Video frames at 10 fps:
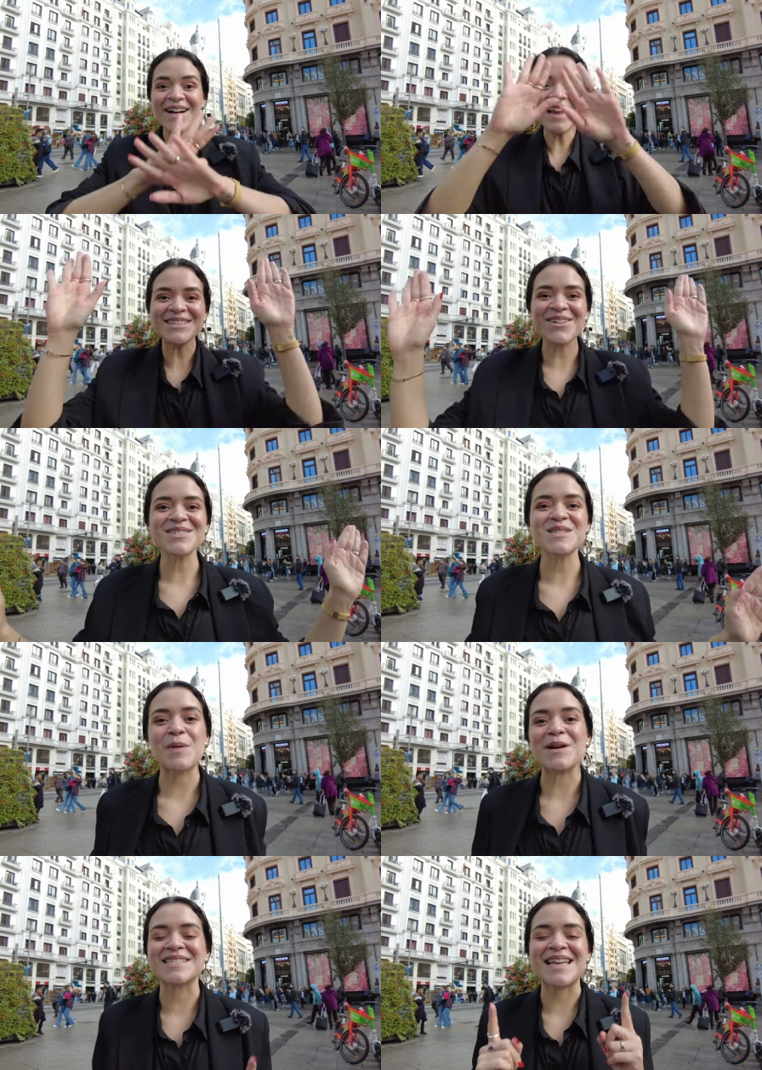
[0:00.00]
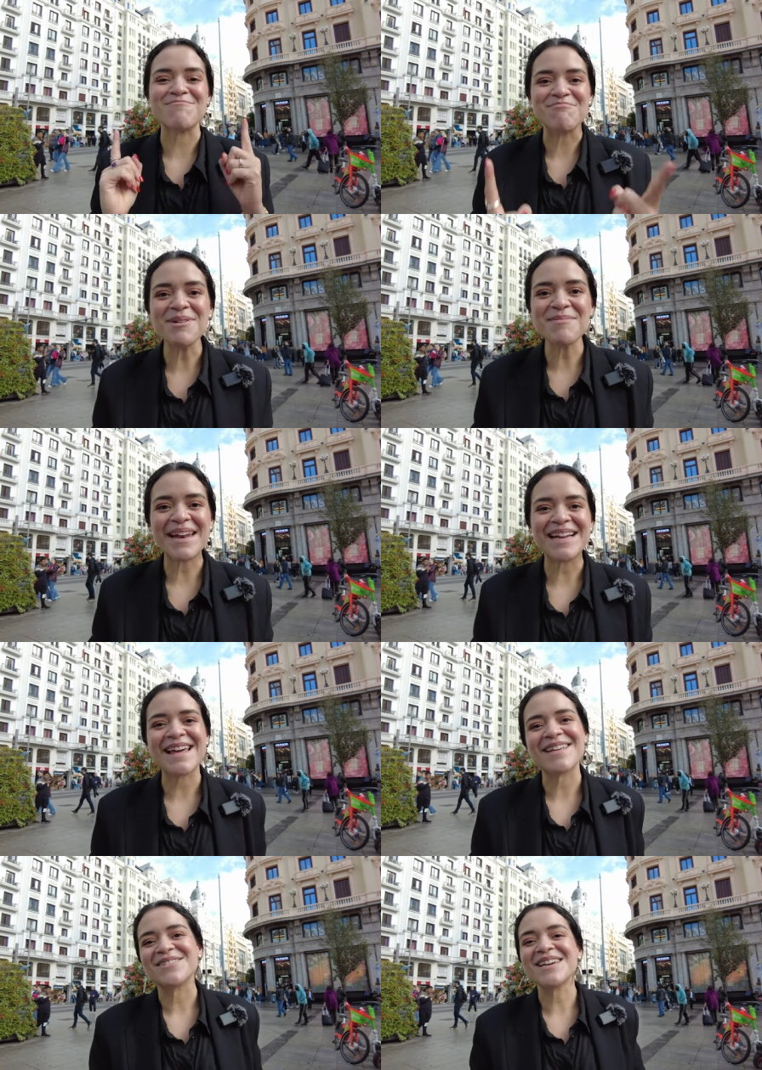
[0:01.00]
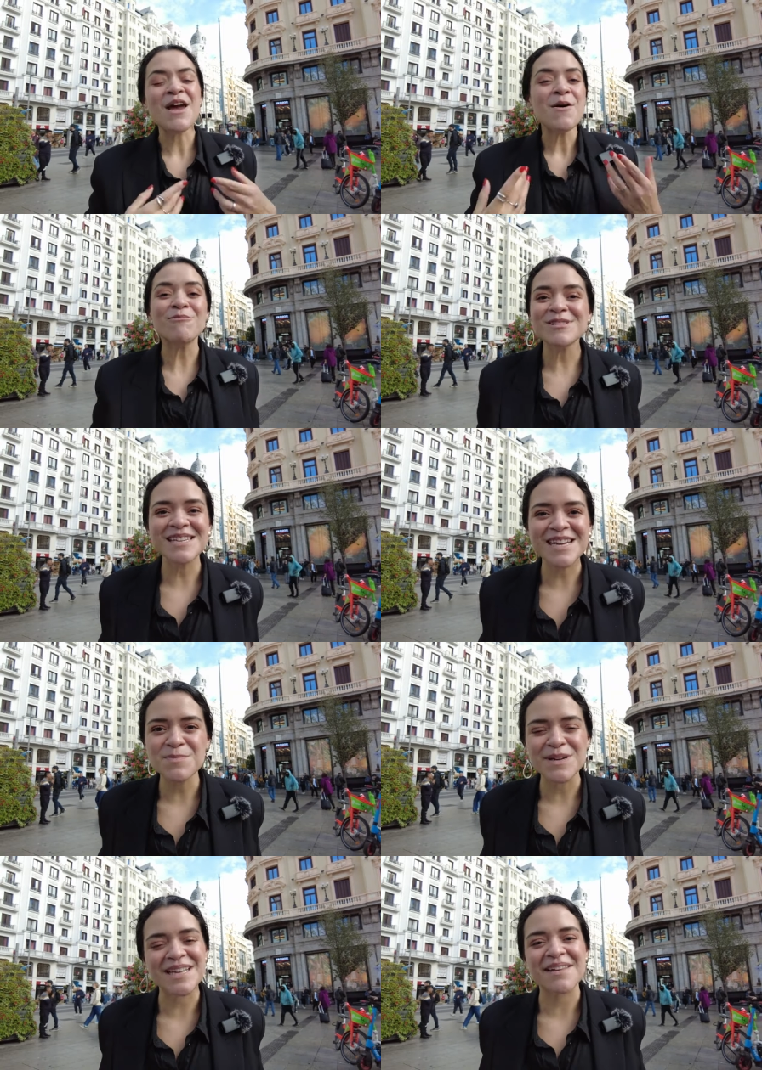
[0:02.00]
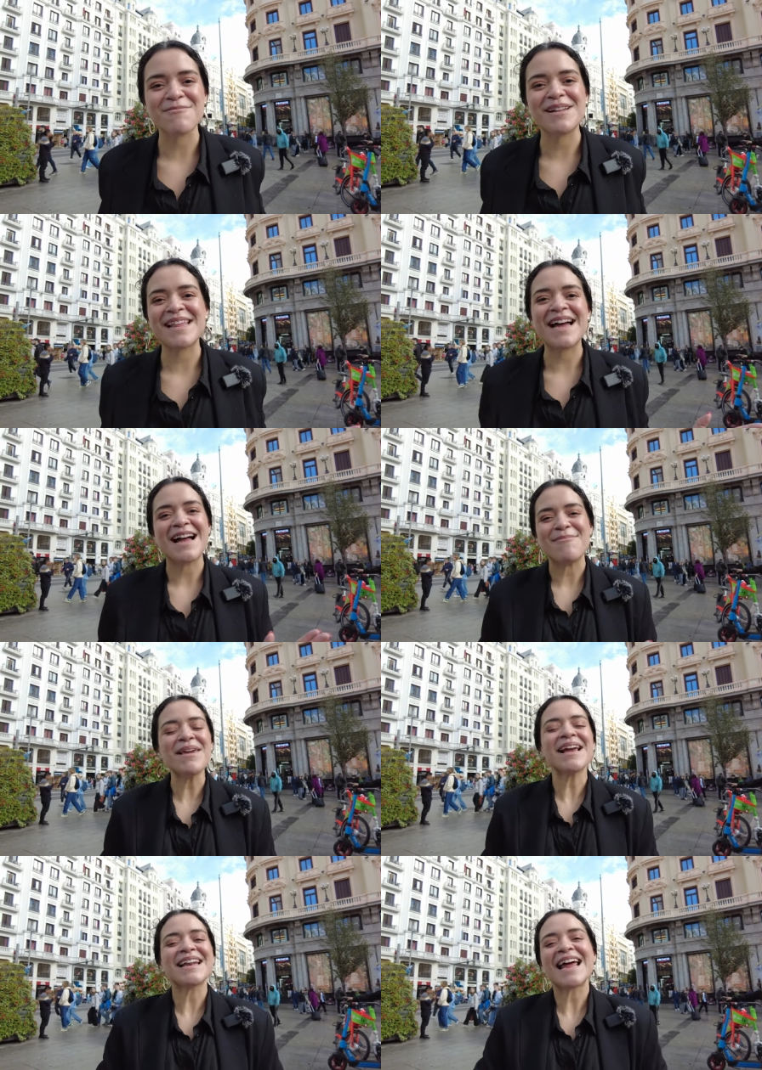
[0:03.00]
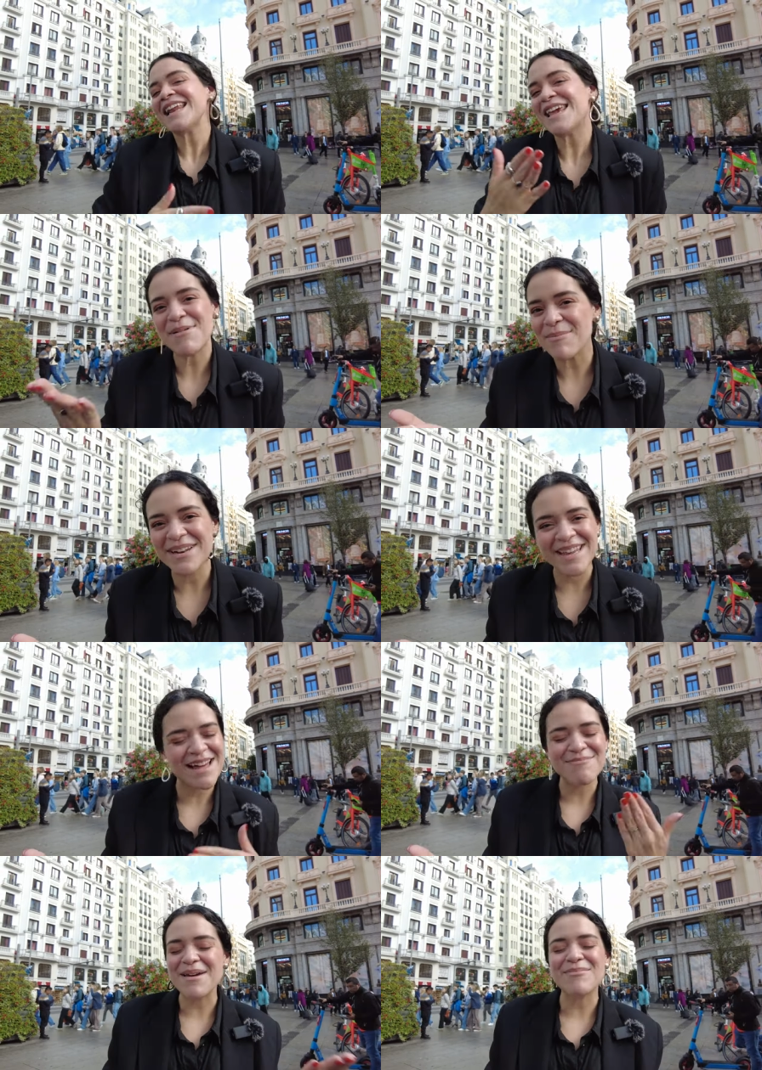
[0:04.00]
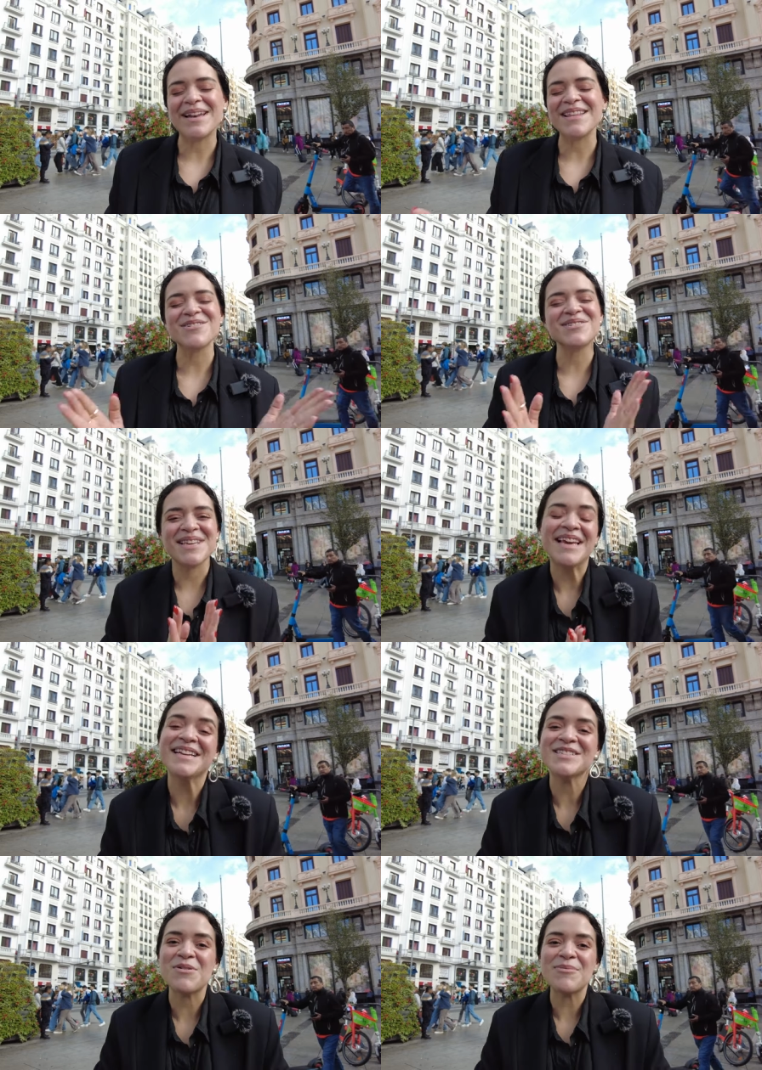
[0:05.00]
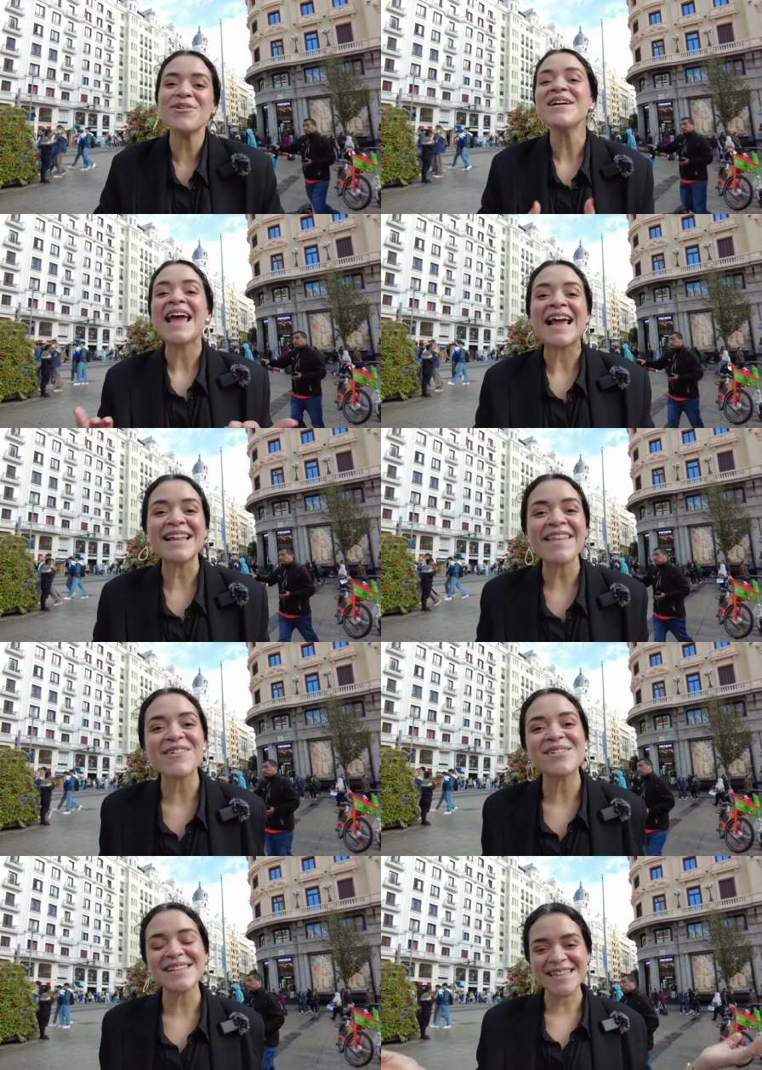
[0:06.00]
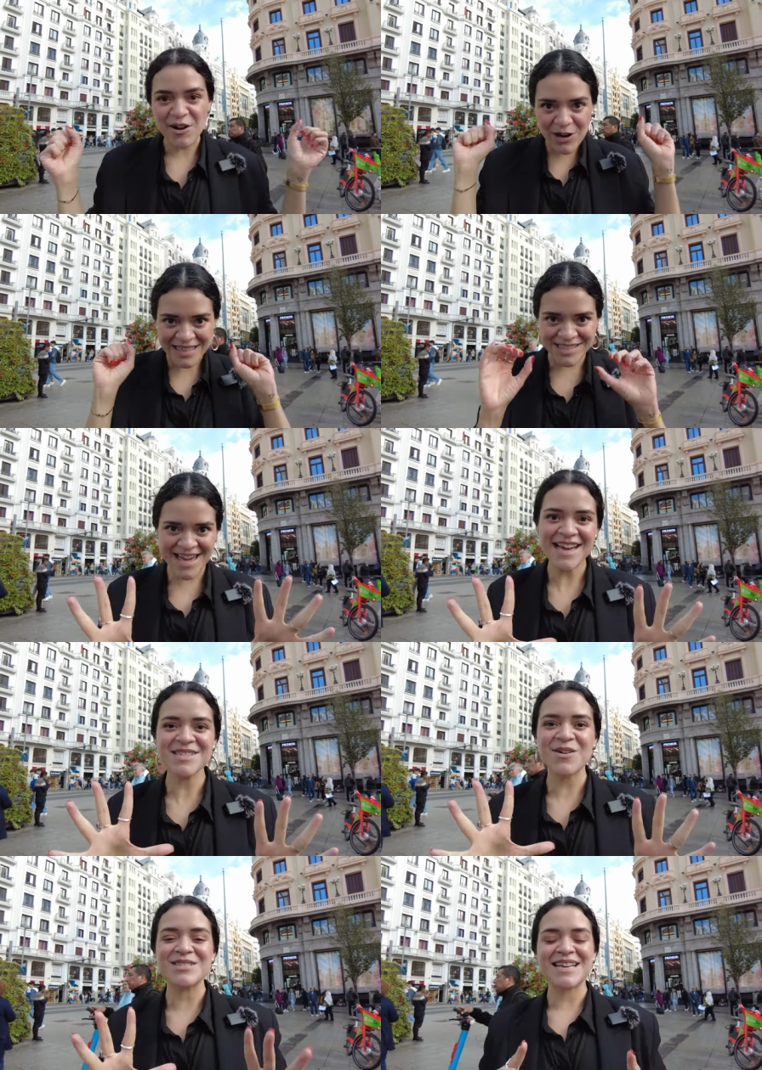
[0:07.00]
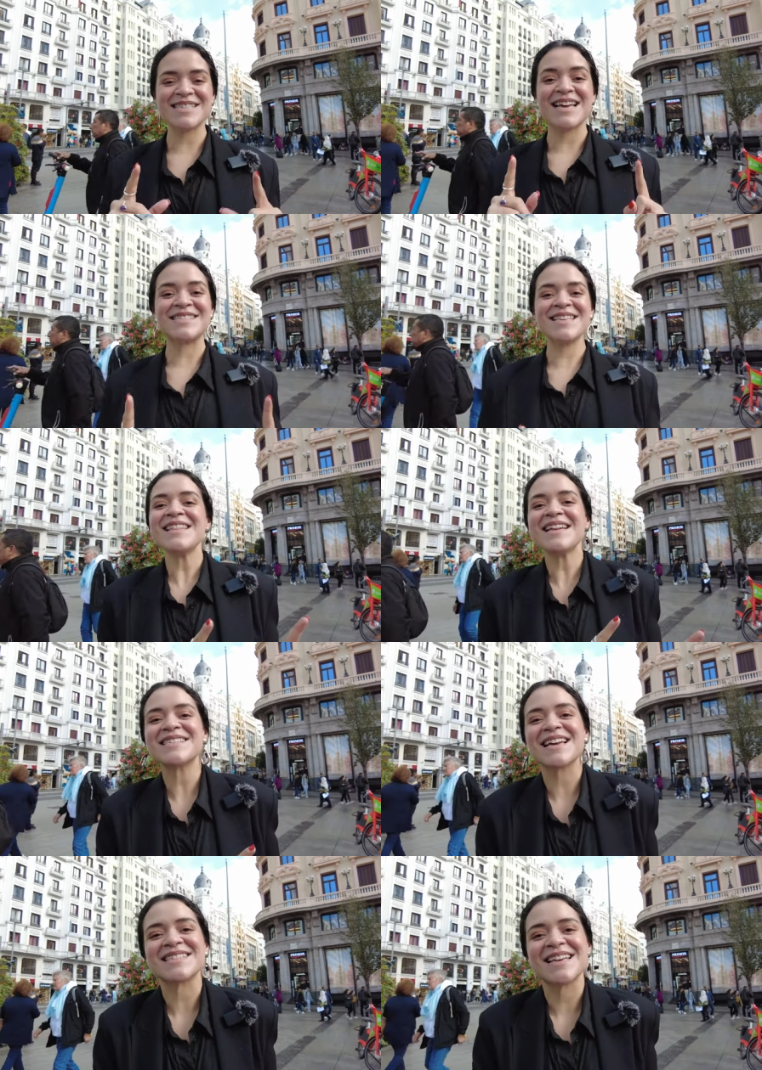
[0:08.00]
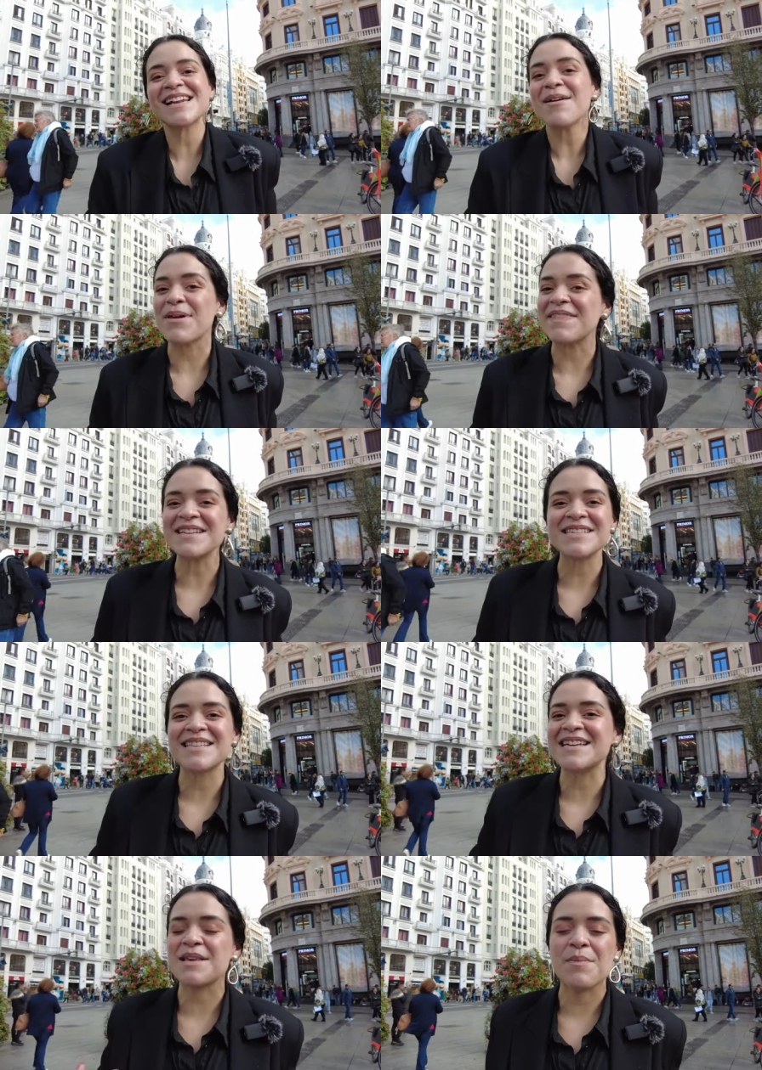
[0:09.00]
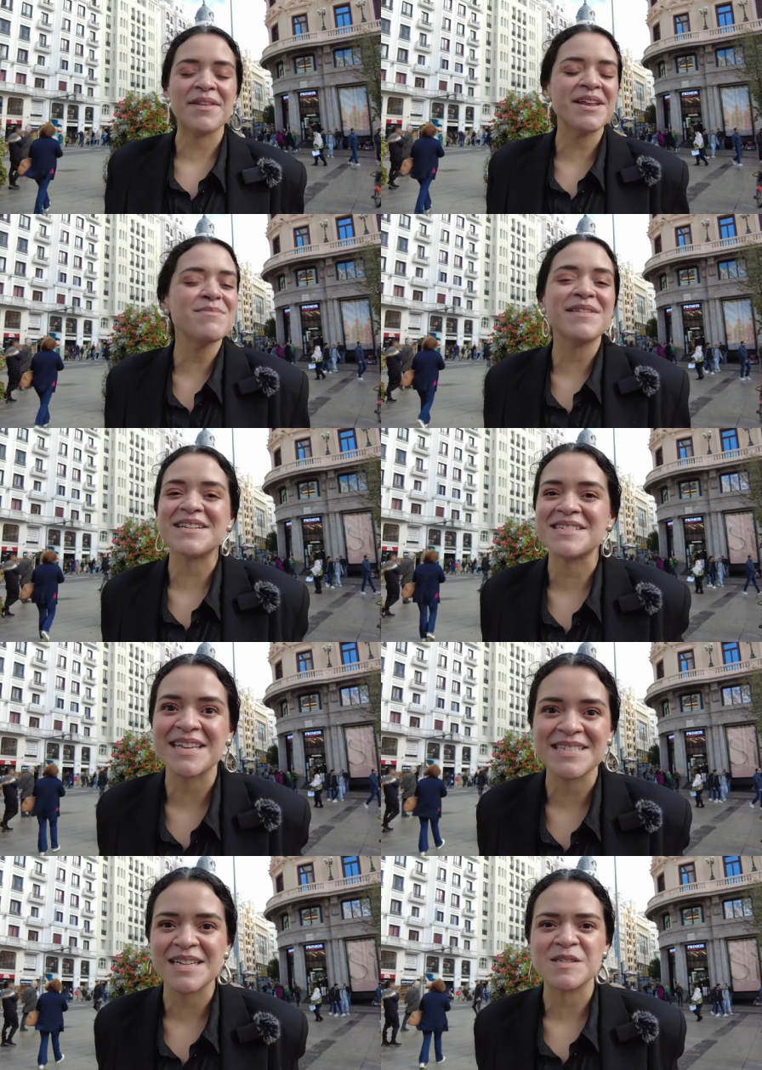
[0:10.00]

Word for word: Hola a todos, espero que estén muy bien el día de hoy. Muchas gracias por estar de vuelta a mi canal y bienvenida, bienvenido si eres nuevo. El día de hoy te traigo las 10 cosas que sí tienes que hacer mientras estás en Madrid, mientras estás en